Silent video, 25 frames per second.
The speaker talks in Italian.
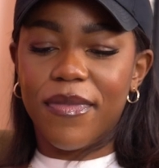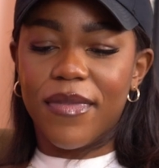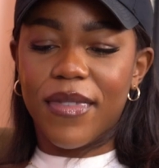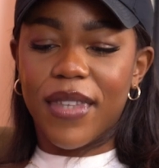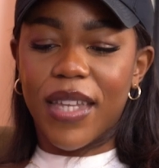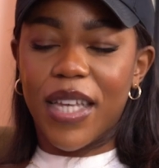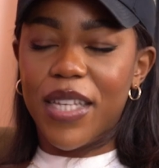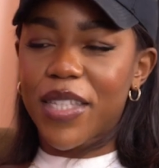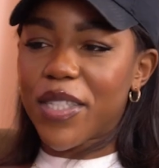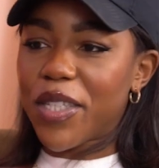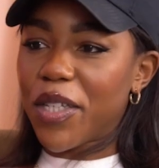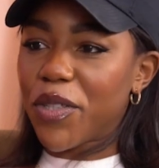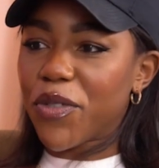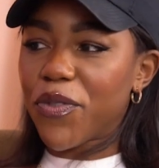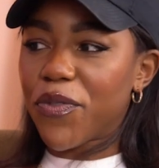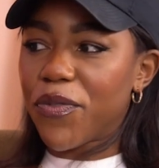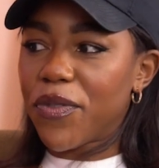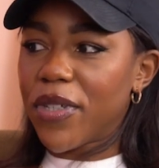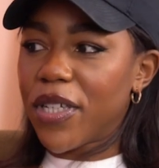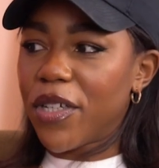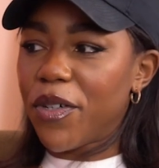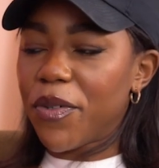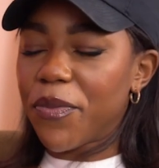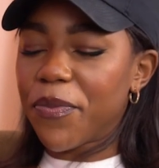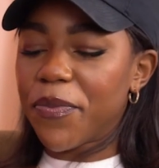è stato
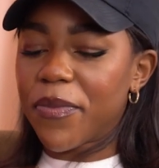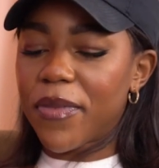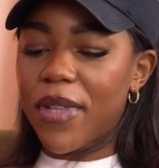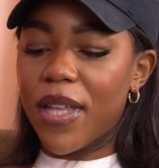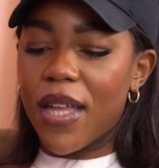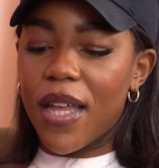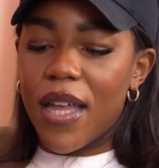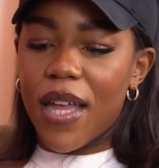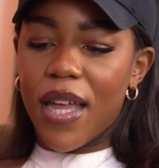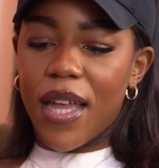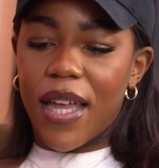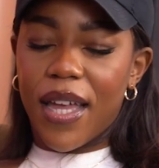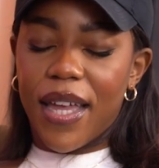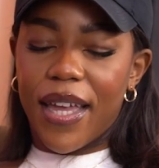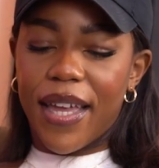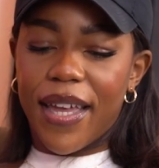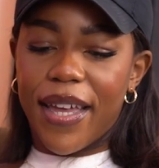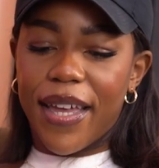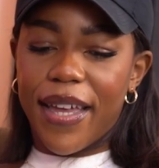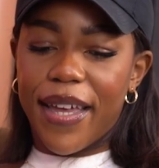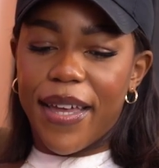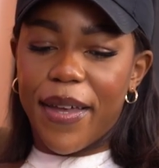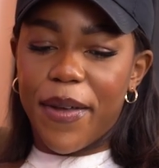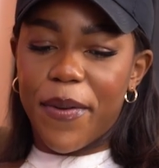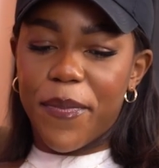figo.
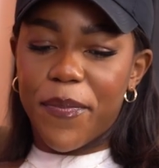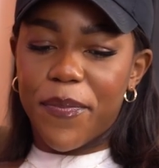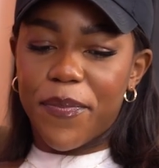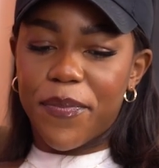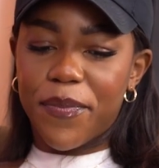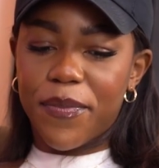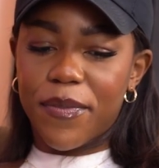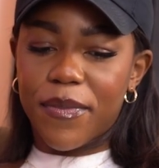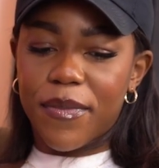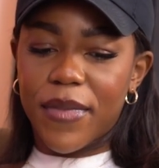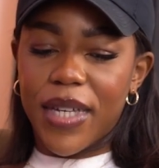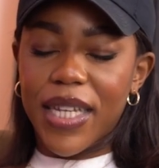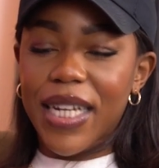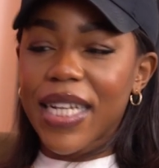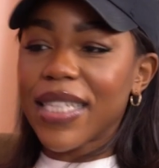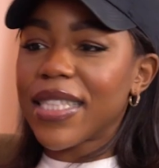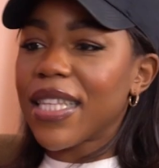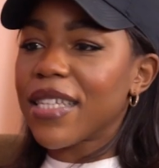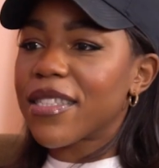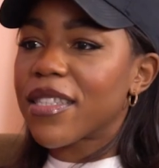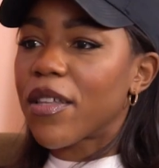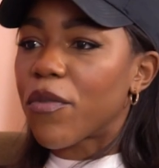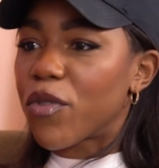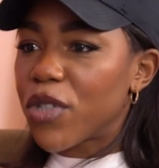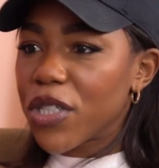E, um, in realtà
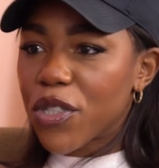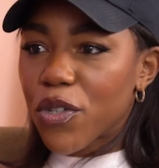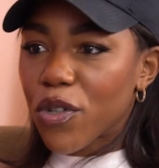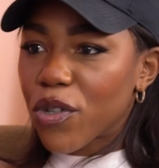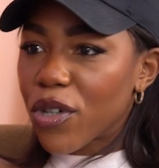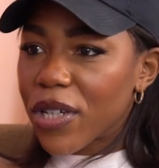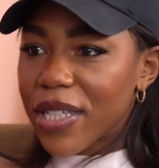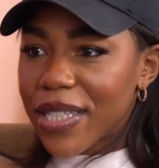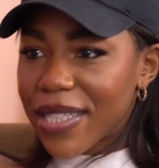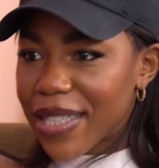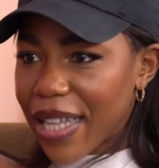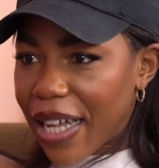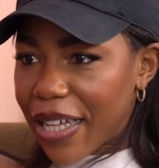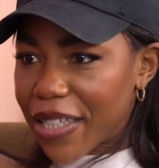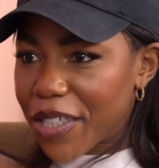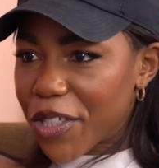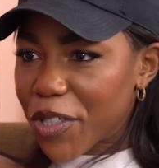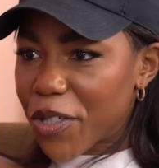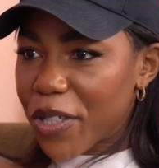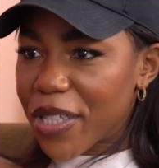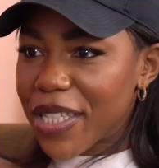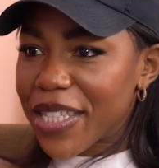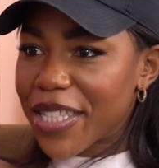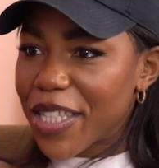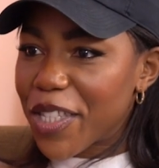stavo lì solo l'estate,
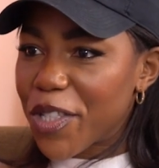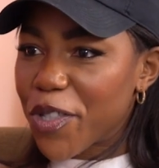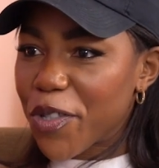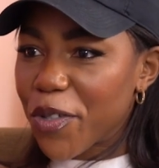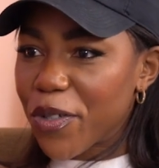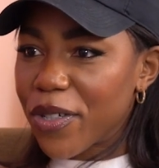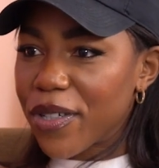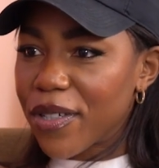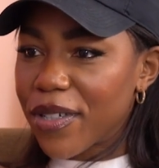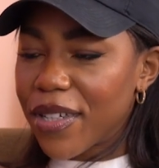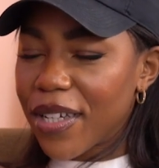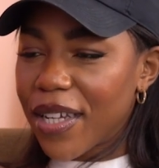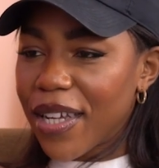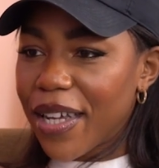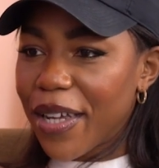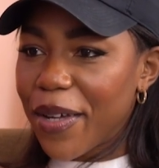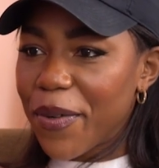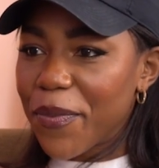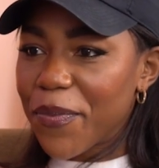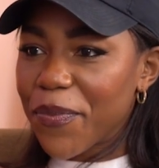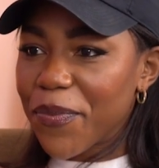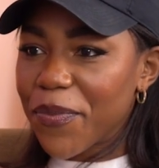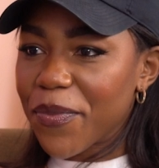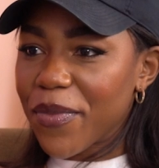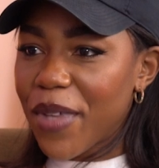cioè nel senso non,
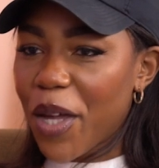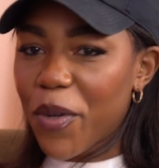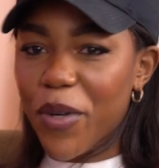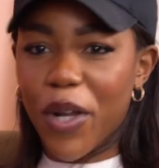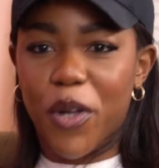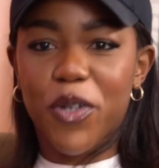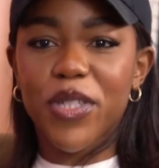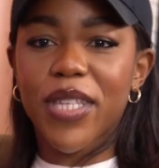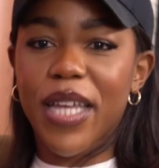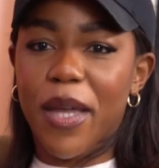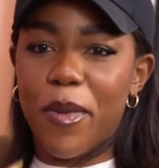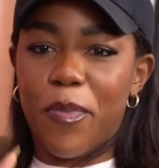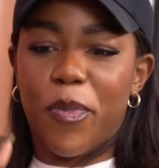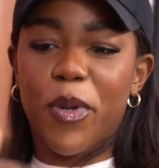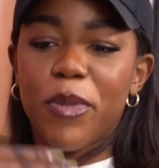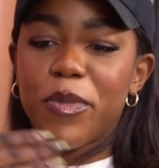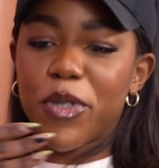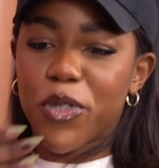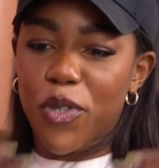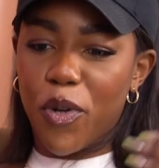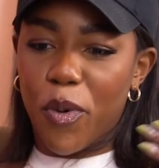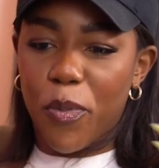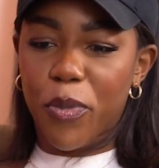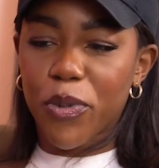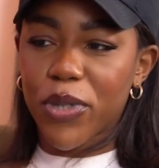um, è una cosa che poi mi
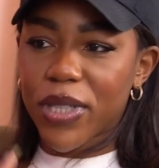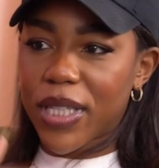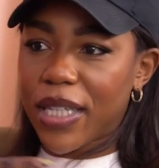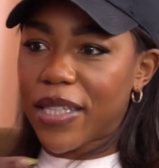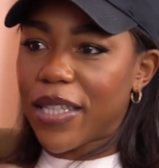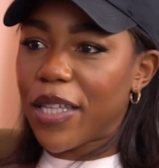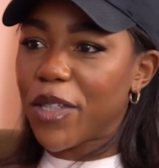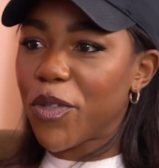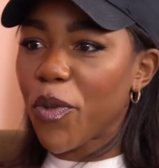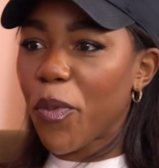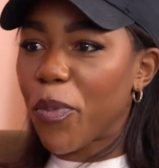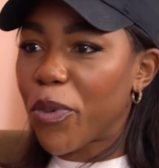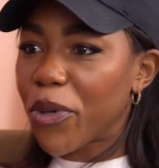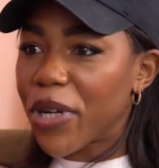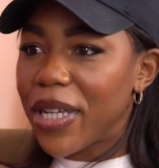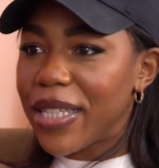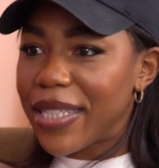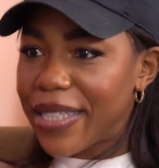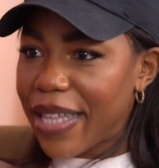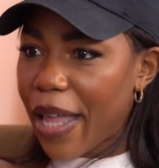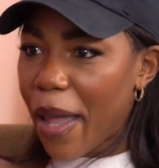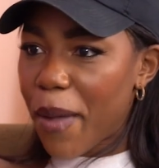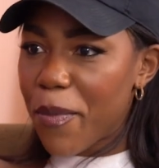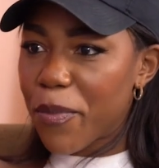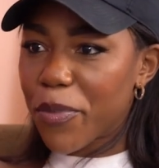sono portata dopo nel
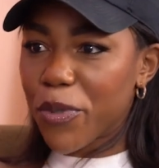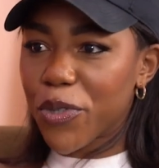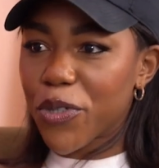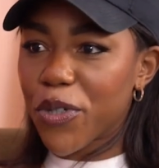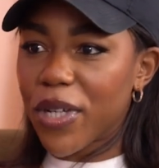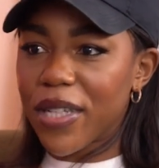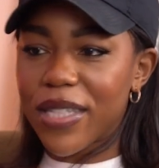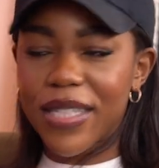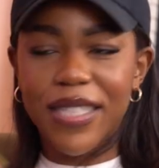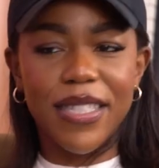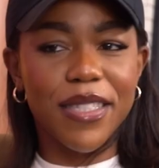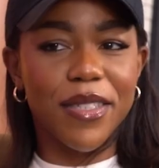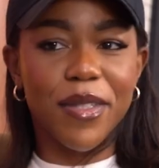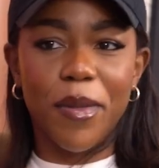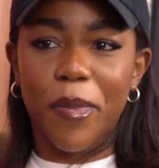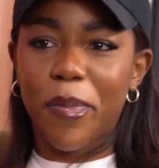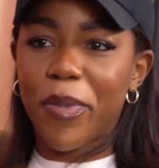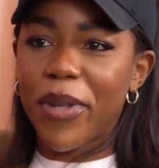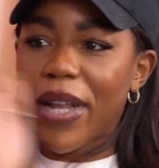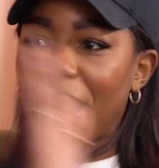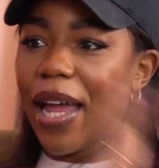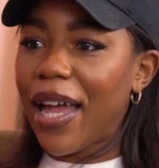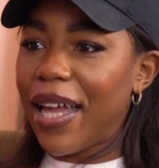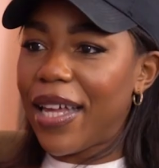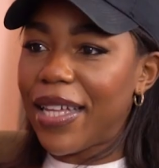tempo, cioè nel senso
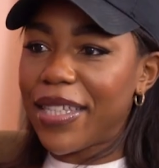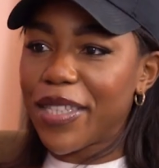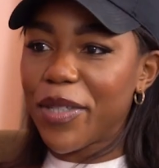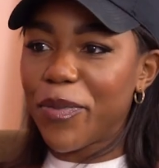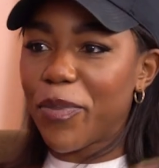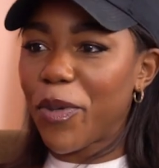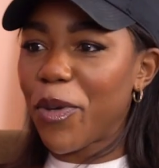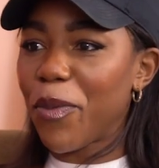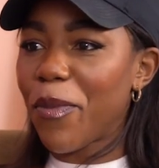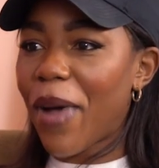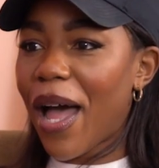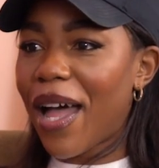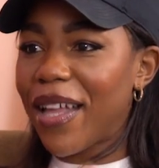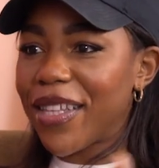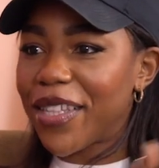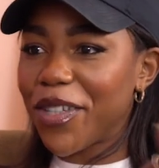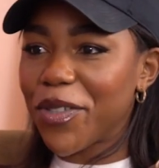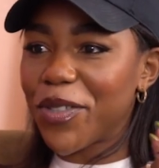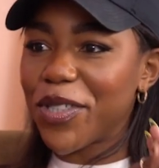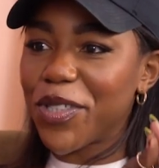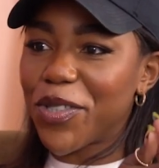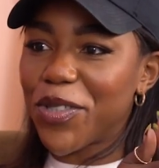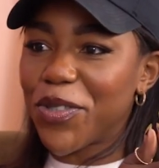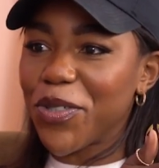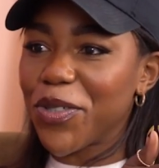appena diplomata ho
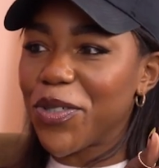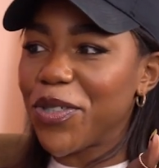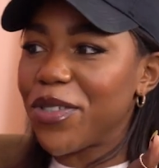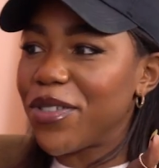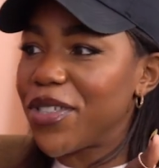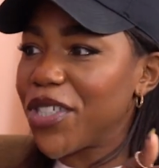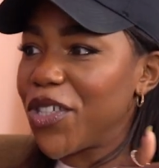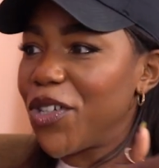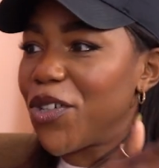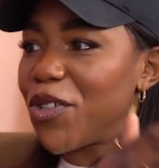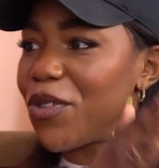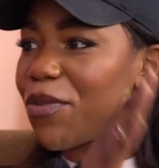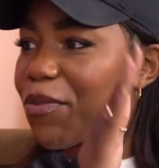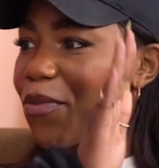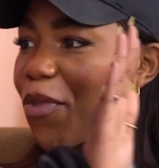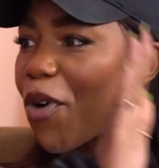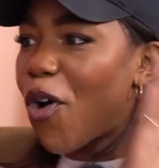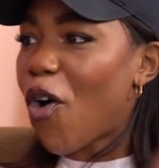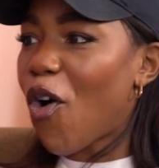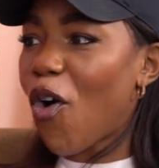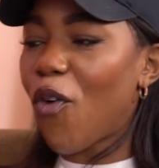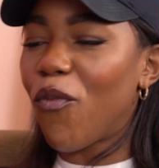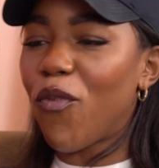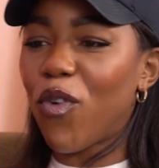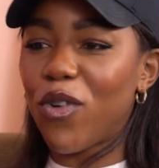detto io
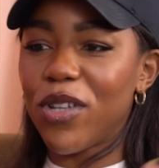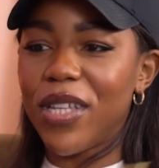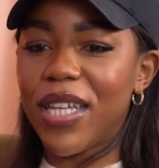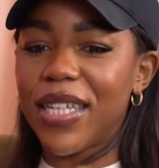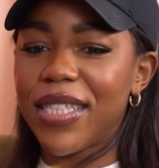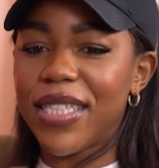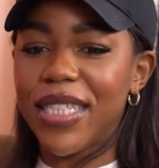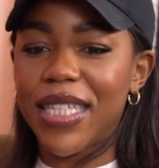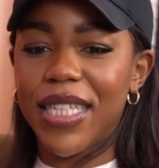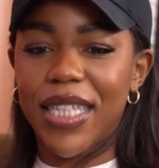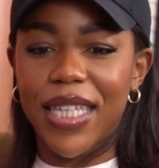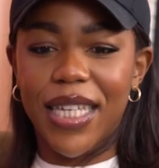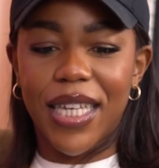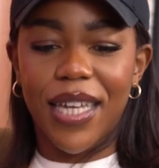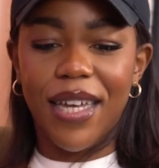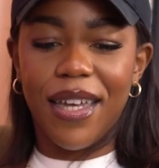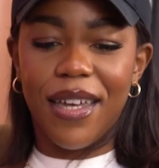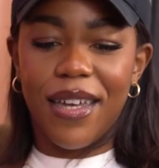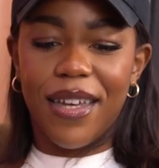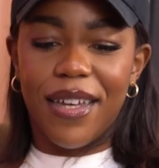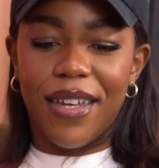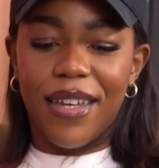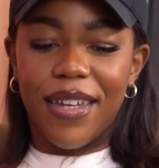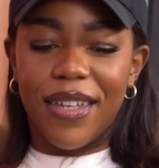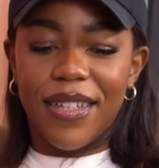ho voglia di,
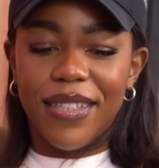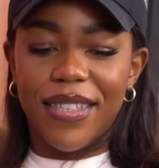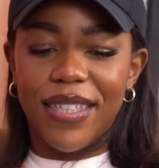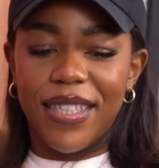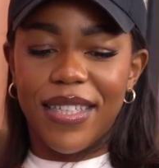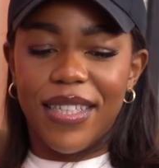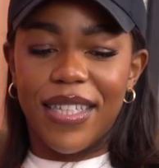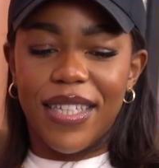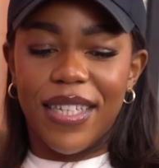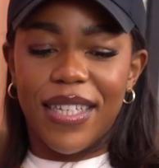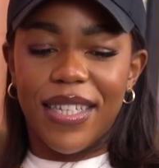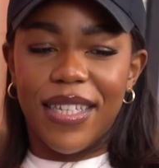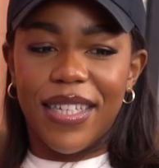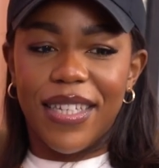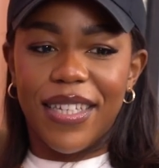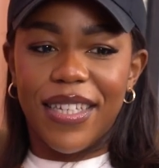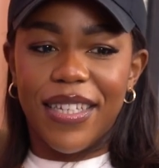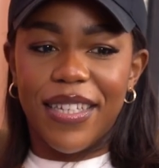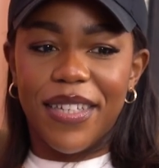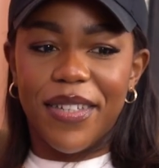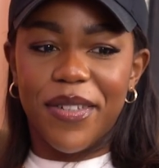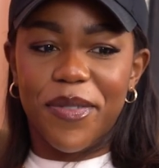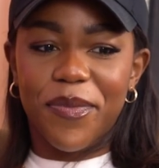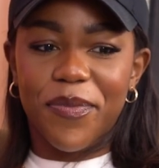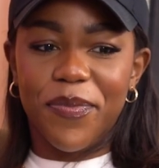di,
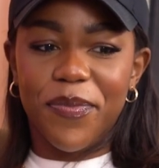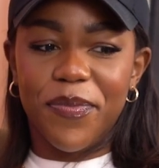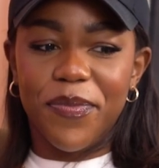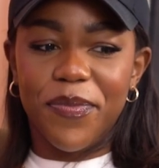di,